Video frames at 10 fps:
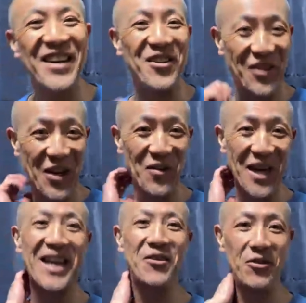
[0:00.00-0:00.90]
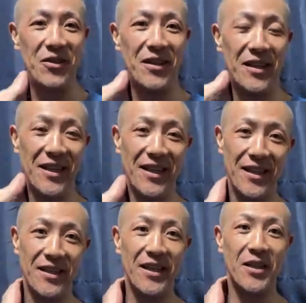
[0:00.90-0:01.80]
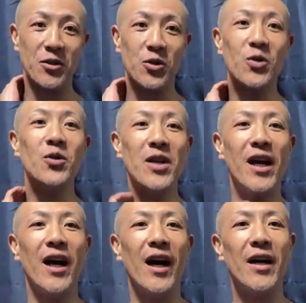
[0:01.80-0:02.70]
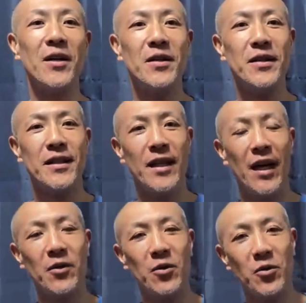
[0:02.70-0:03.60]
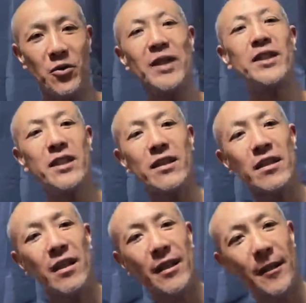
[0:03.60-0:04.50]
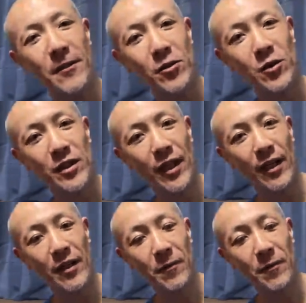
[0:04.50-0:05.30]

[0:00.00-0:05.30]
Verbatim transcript: のがわかる。なんかそこが、あの、嬉しい。すげえ。